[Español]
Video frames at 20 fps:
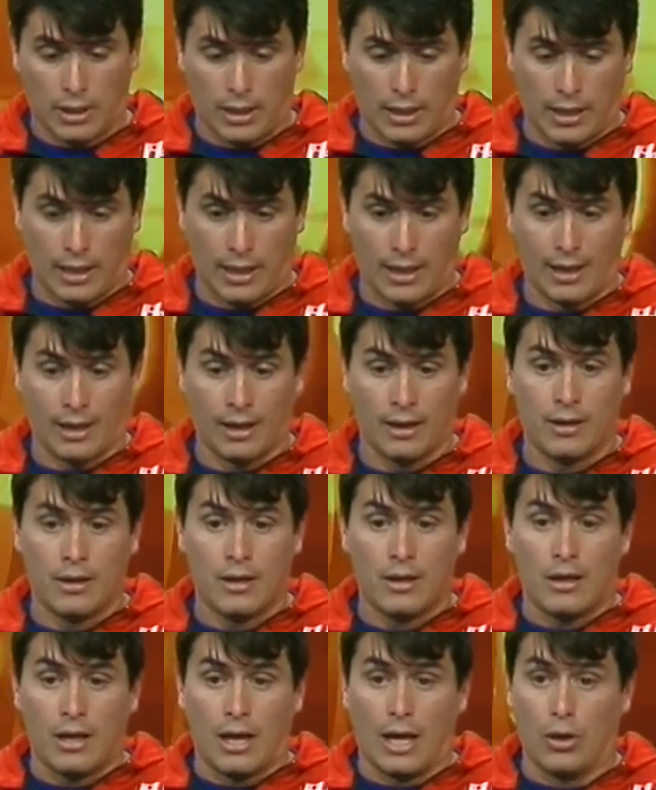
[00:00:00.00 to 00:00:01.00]
Eh,
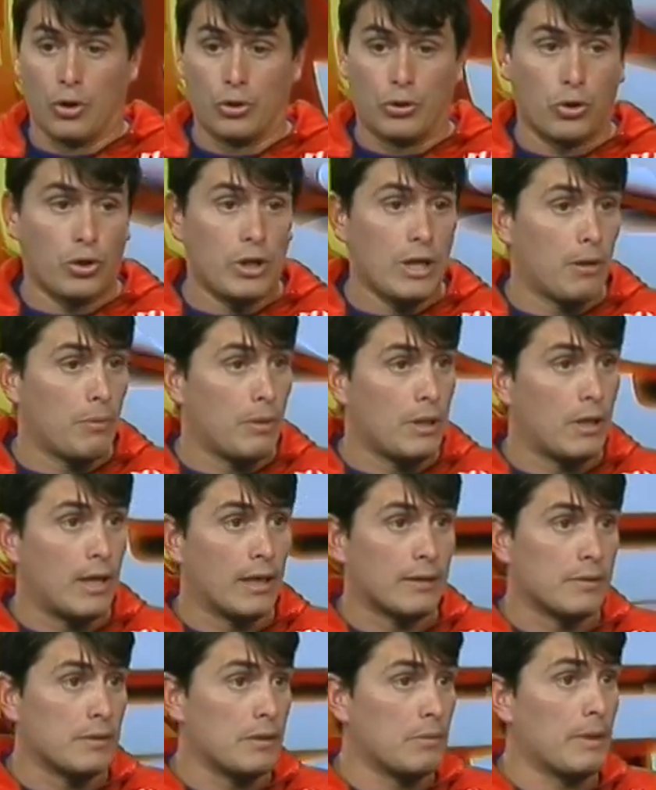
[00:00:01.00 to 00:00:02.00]
el otro día vi
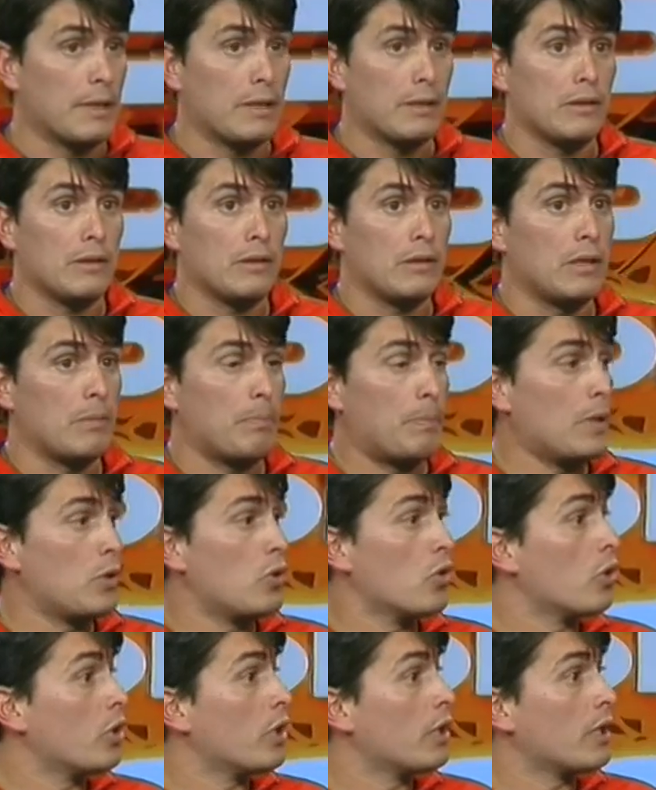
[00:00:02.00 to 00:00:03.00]
casi
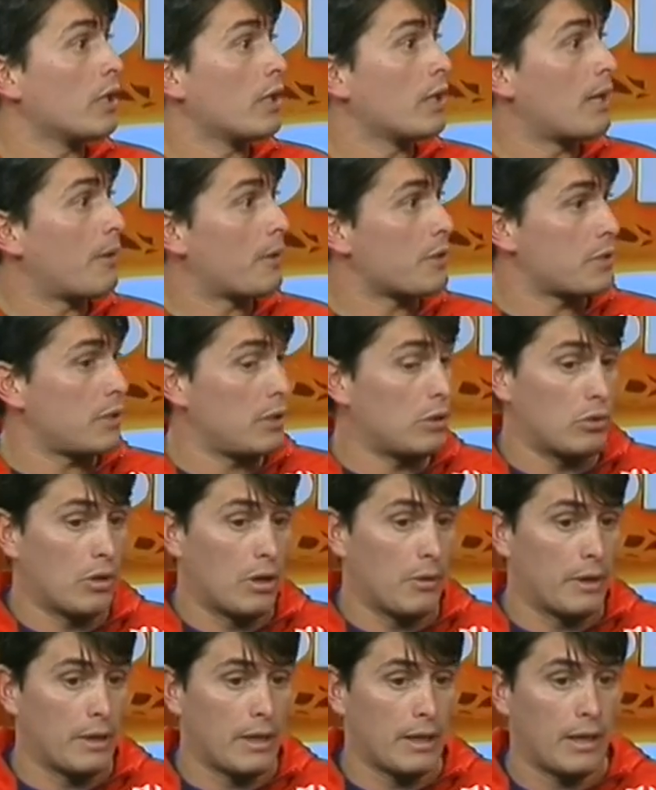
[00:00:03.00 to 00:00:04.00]
veintipico de caballeritos,
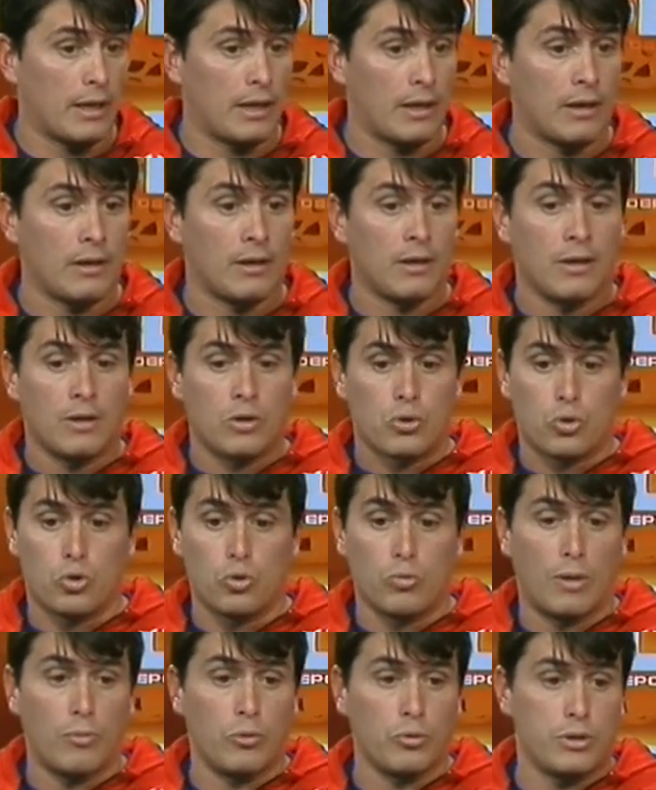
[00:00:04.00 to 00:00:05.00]
la verdad que
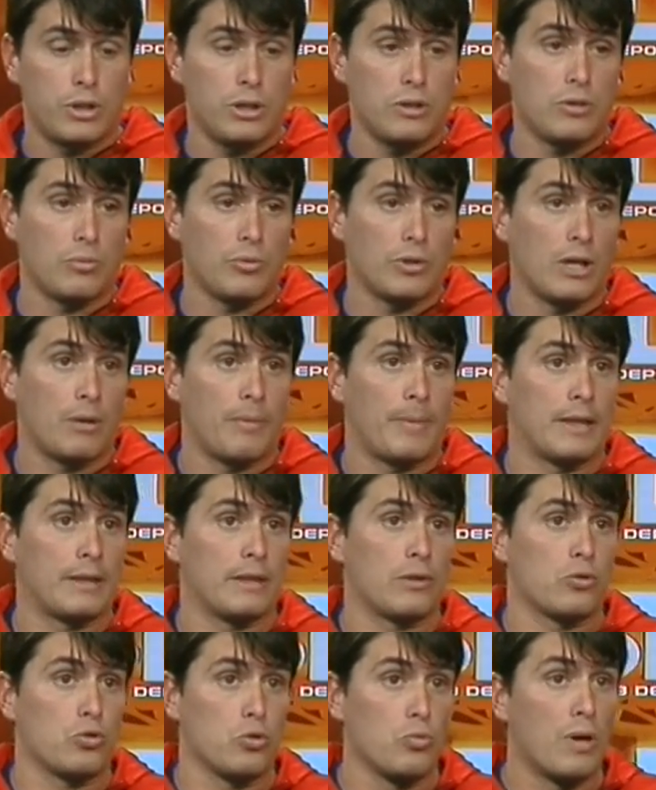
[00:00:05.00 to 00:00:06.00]
suma muchísimo y
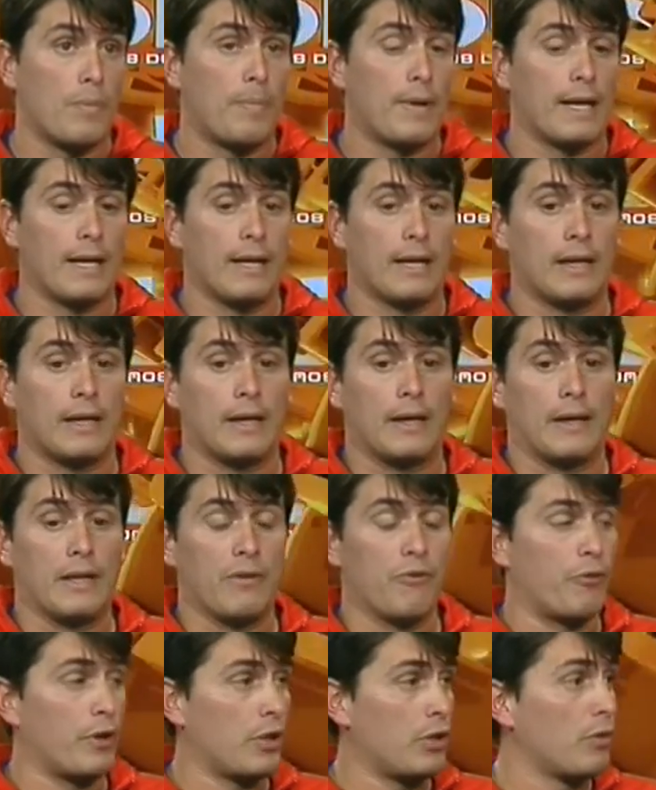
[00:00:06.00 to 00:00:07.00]
aparte suma para la
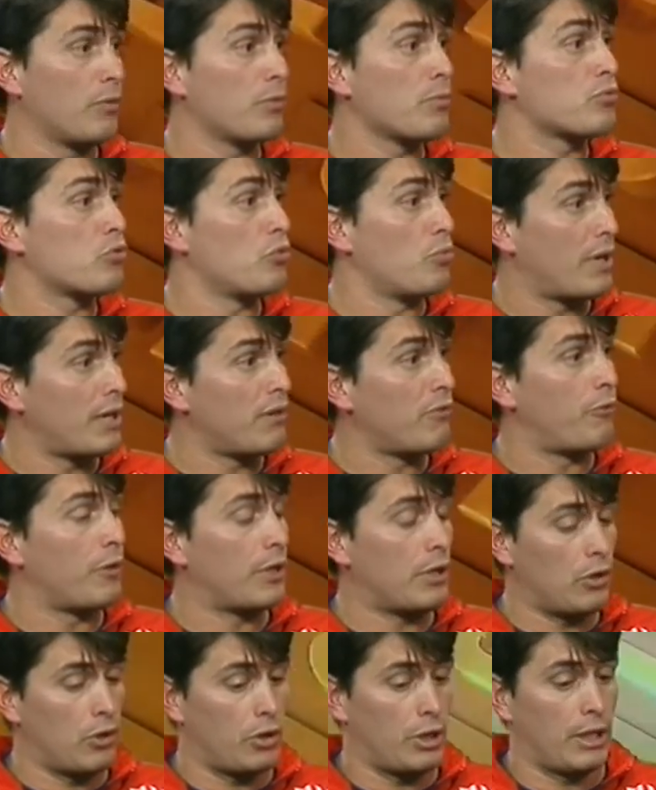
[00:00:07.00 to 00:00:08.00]
inferior, sumar
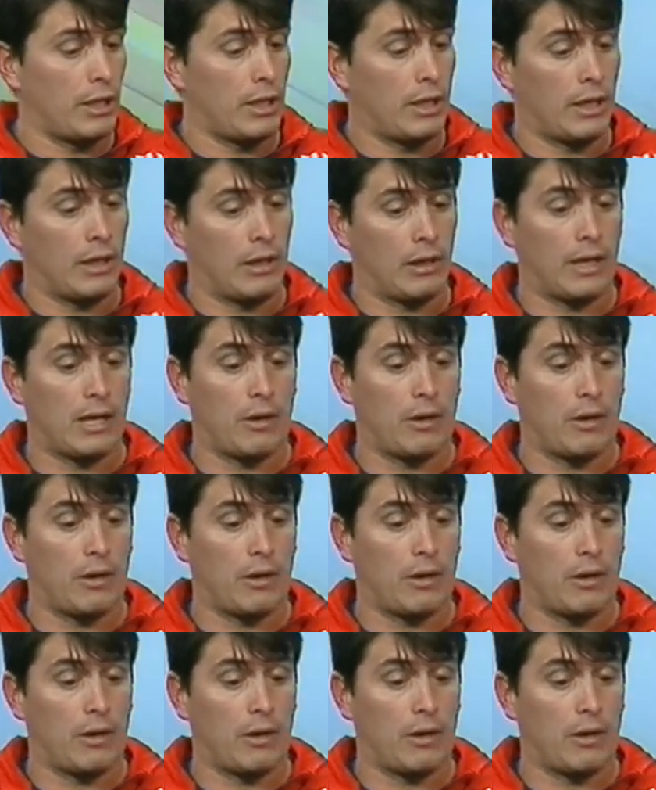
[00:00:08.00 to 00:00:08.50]
inferiores de,